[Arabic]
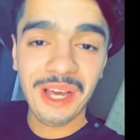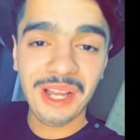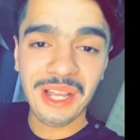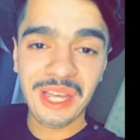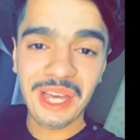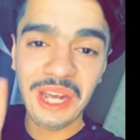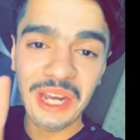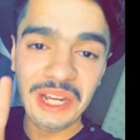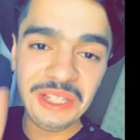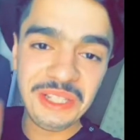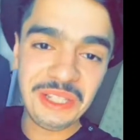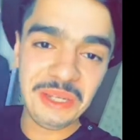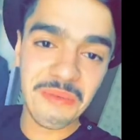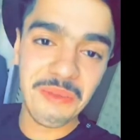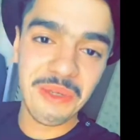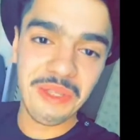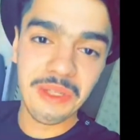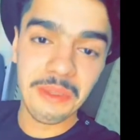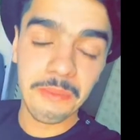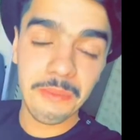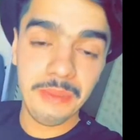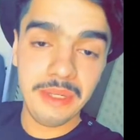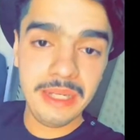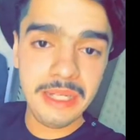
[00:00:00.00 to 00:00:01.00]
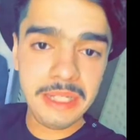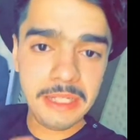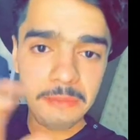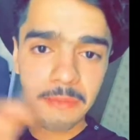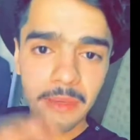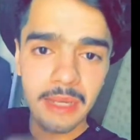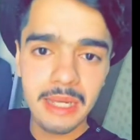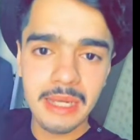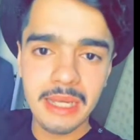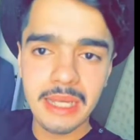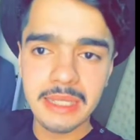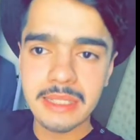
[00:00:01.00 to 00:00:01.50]
جميع بالنسبة للناس
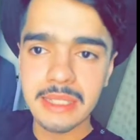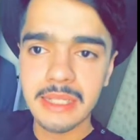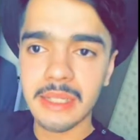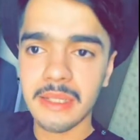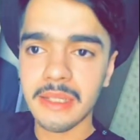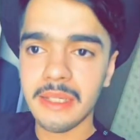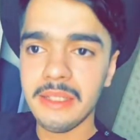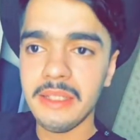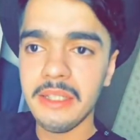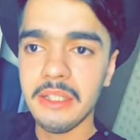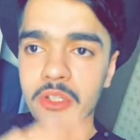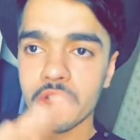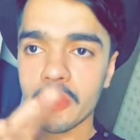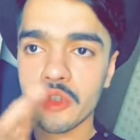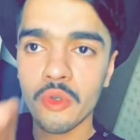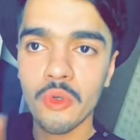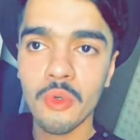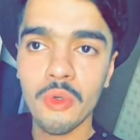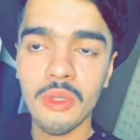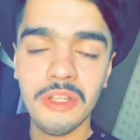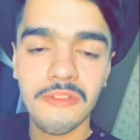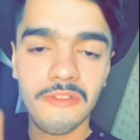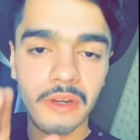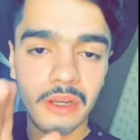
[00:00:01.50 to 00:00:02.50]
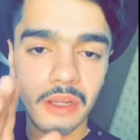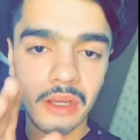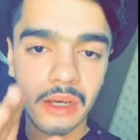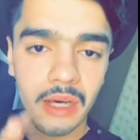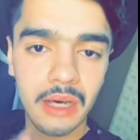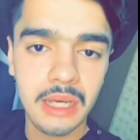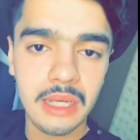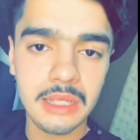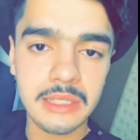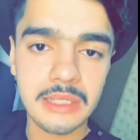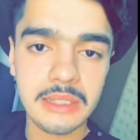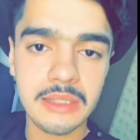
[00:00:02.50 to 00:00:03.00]
اللي قاعدين يرسلوا لي في الخاص
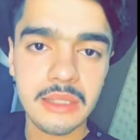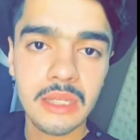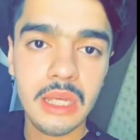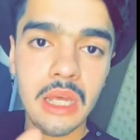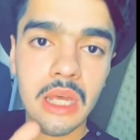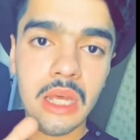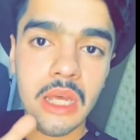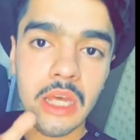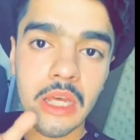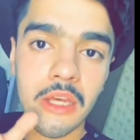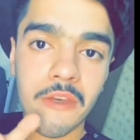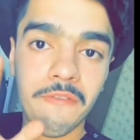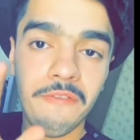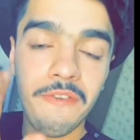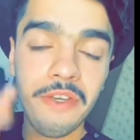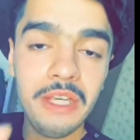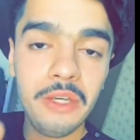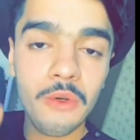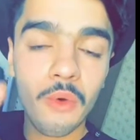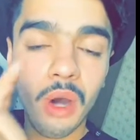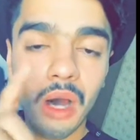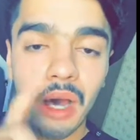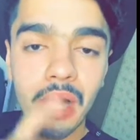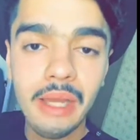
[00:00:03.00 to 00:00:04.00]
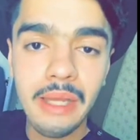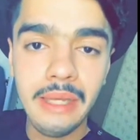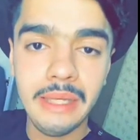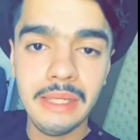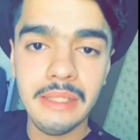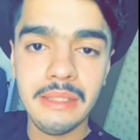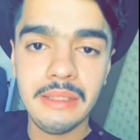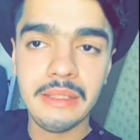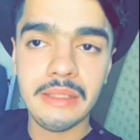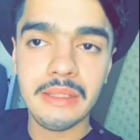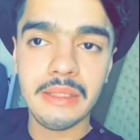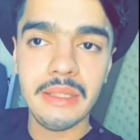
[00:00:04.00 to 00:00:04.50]
في واحد
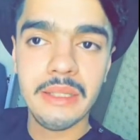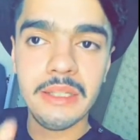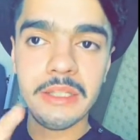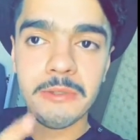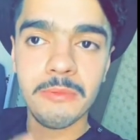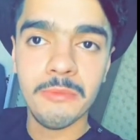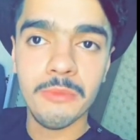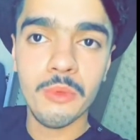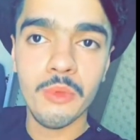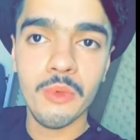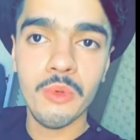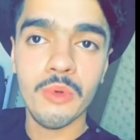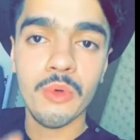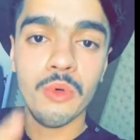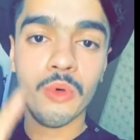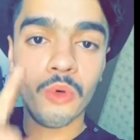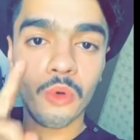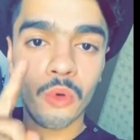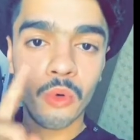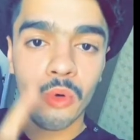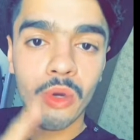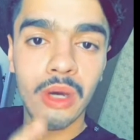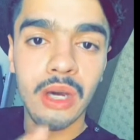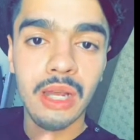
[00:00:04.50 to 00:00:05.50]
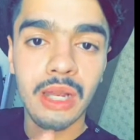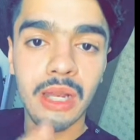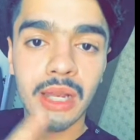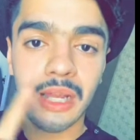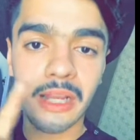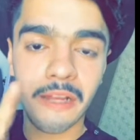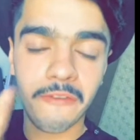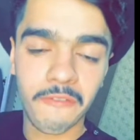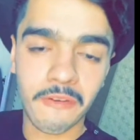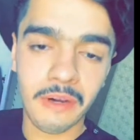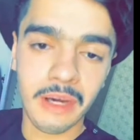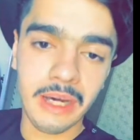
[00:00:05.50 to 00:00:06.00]
اسمه روح الله
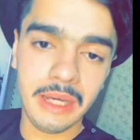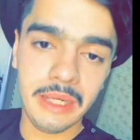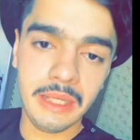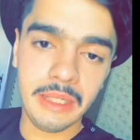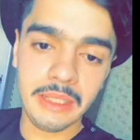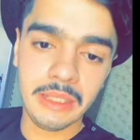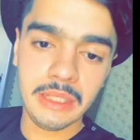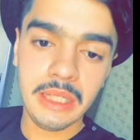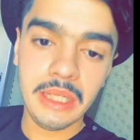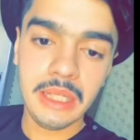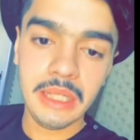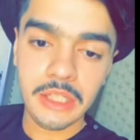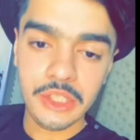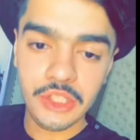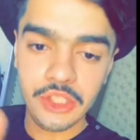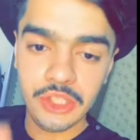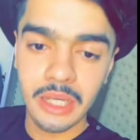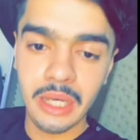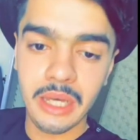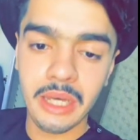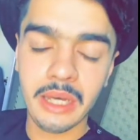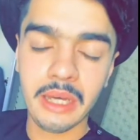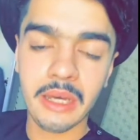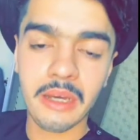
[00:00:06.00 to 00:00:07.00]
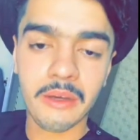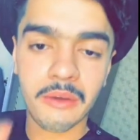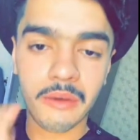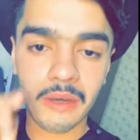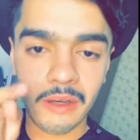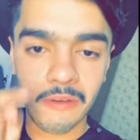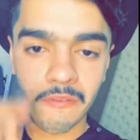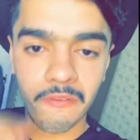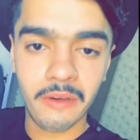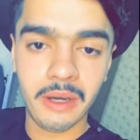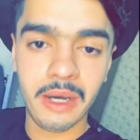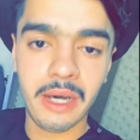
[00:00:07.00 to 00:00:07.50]
الأفغاني شيخ
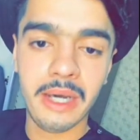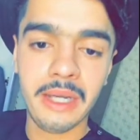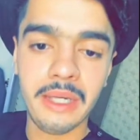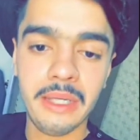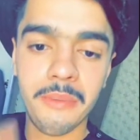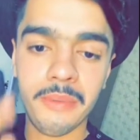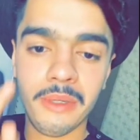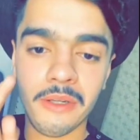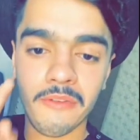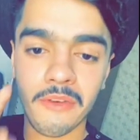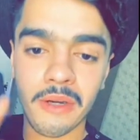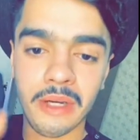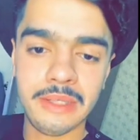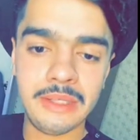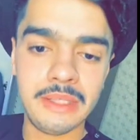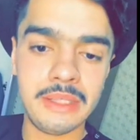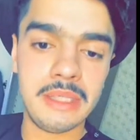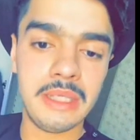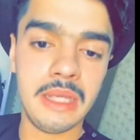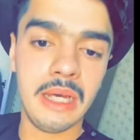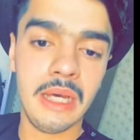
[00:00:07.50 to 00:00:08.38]
أفغاني من أفغانستان